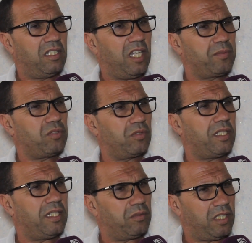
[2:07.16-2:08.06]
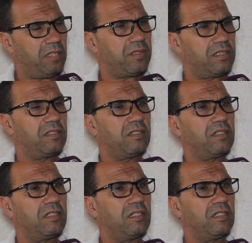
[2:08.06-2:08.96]
حبسو قال لي اودي حبس
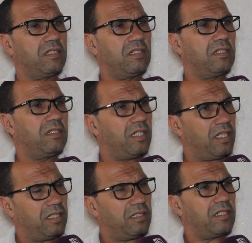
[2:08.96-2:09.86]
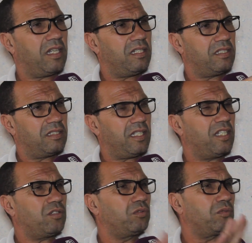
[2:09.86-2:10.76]
آه، كاين
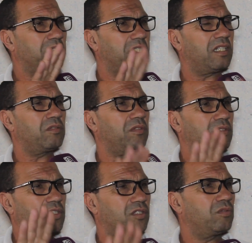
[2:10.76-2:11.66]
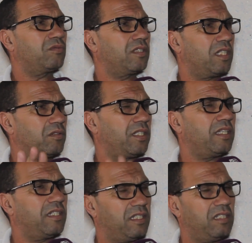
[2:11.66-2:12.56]
تينعس عنده في الدار وشدو في الدار والى
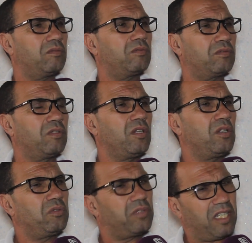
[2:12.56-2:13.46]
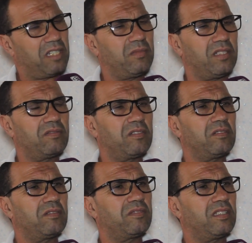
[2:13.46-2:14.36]
اخره ويخدم
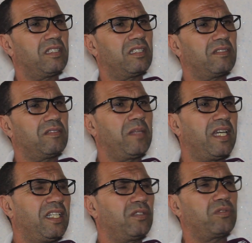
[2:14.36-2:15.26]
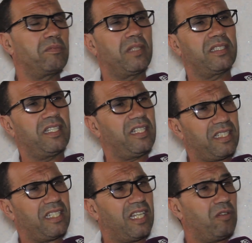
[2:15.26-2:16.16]
في, في, المحل عنده تما
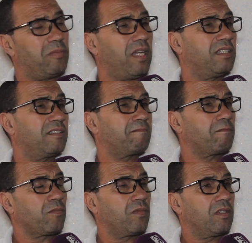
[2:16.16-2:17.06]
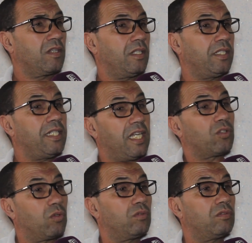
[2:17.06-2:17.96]
تيتعاون معاه لان
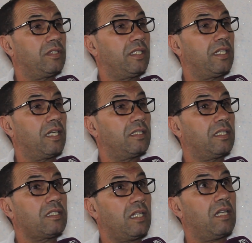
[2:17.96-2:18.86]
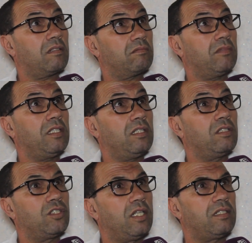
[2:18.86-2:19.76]
عتقو لان ديك الساعه يعني
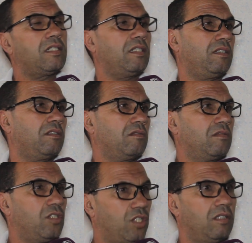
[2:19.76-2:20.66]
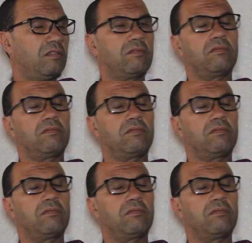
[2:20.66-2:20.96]
جهل السيد جهل